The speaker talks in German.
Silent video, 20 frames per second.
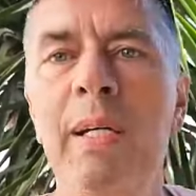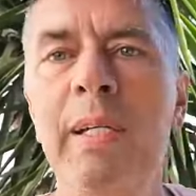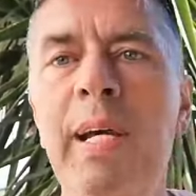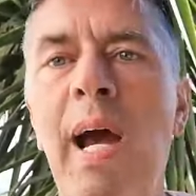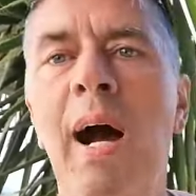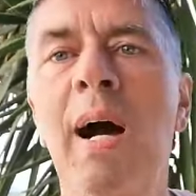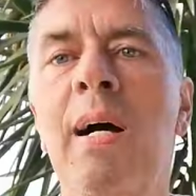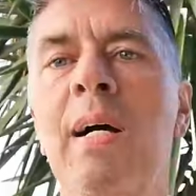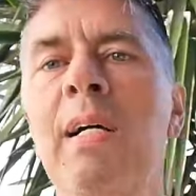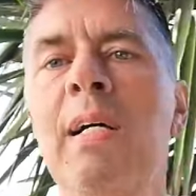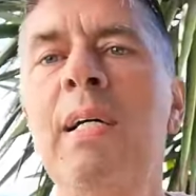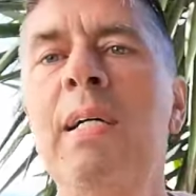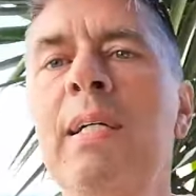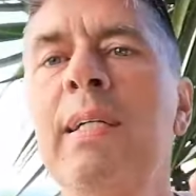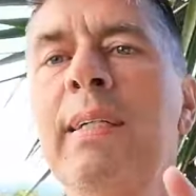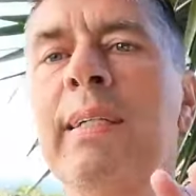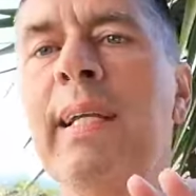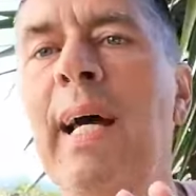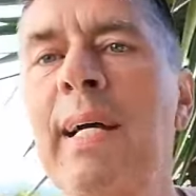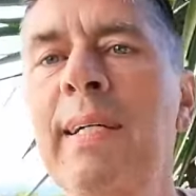Ja,
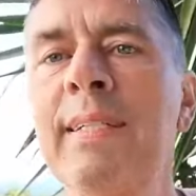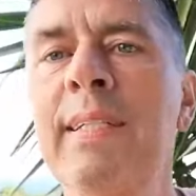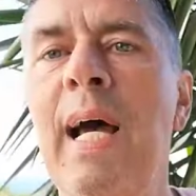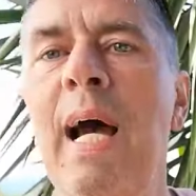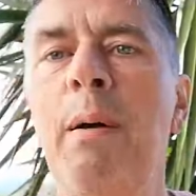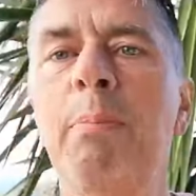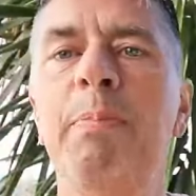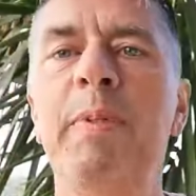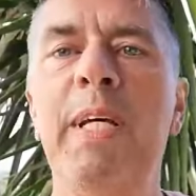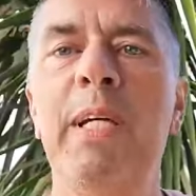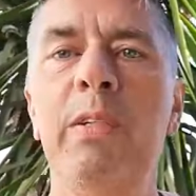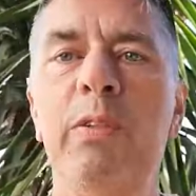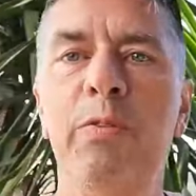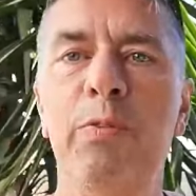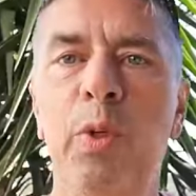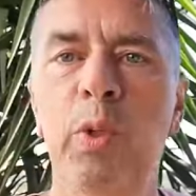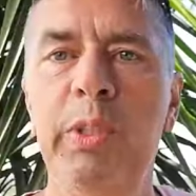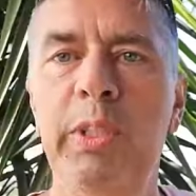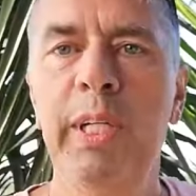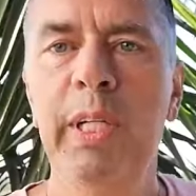das
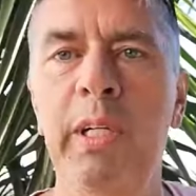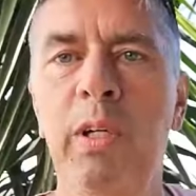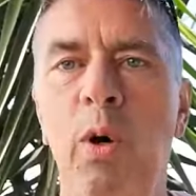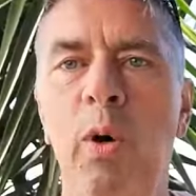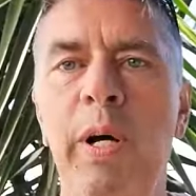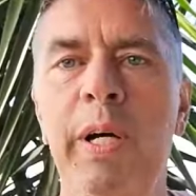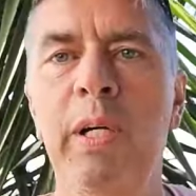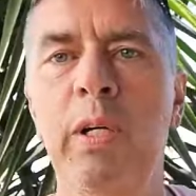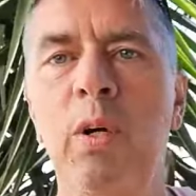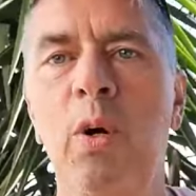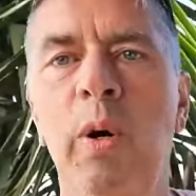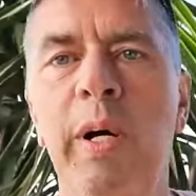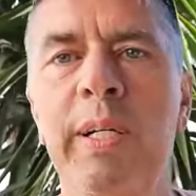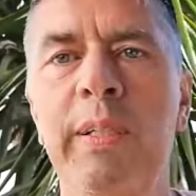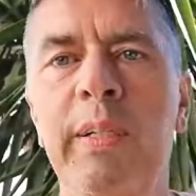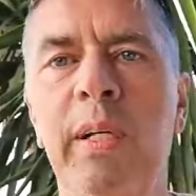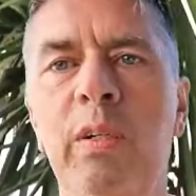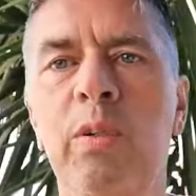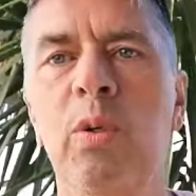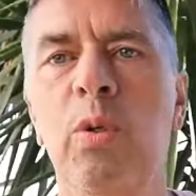Update wollte ich euch
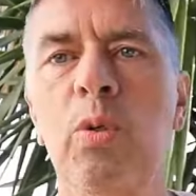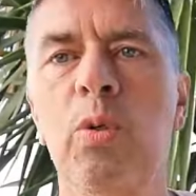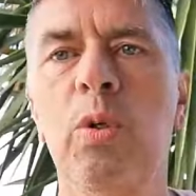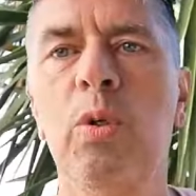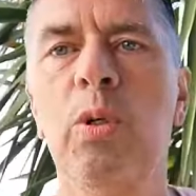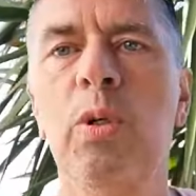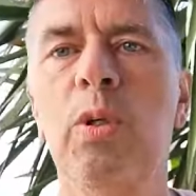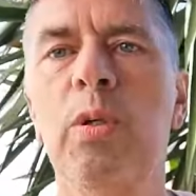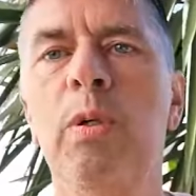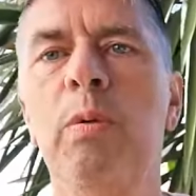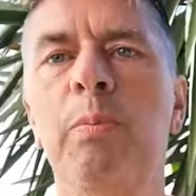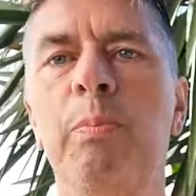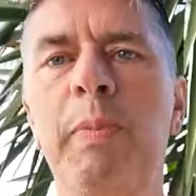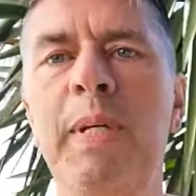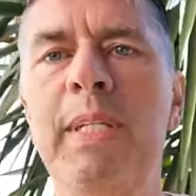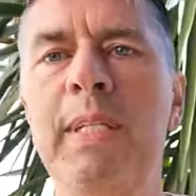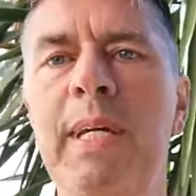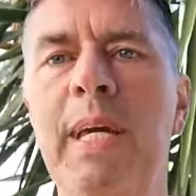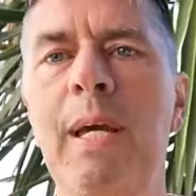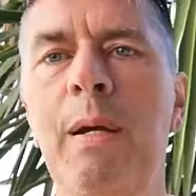heute noch
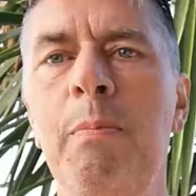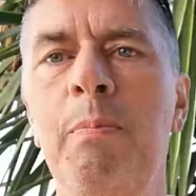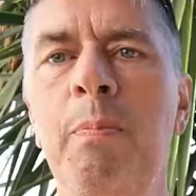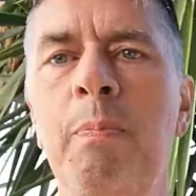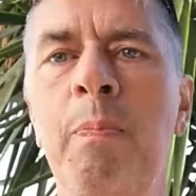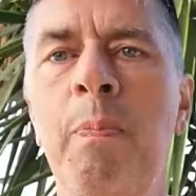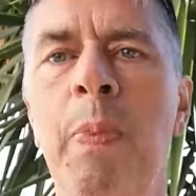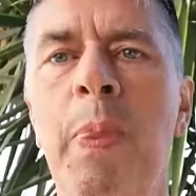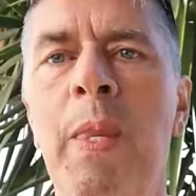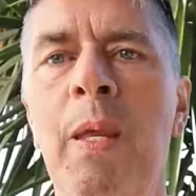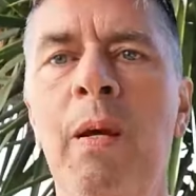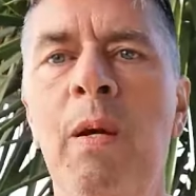mitgeben